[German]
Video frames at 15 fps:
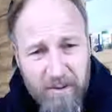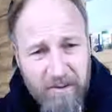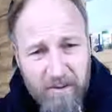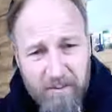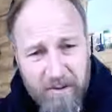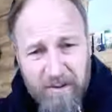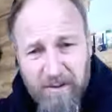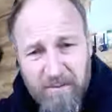Ich
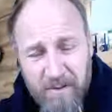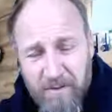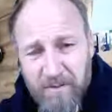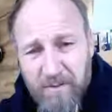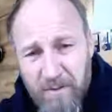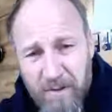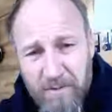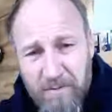habe mir das jetzt zum
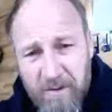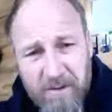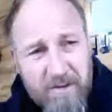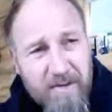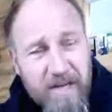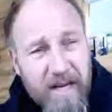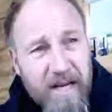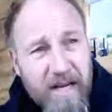Beispiel vorgenommen,
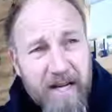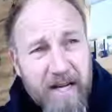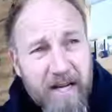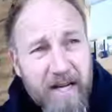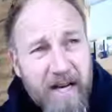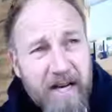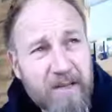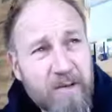dass ich heuer
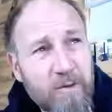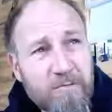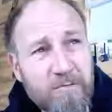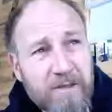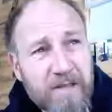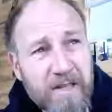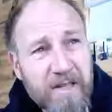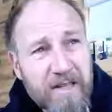keinen Alkohol
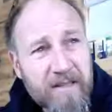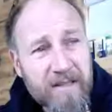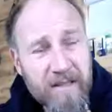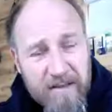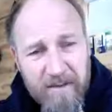mehr trinke,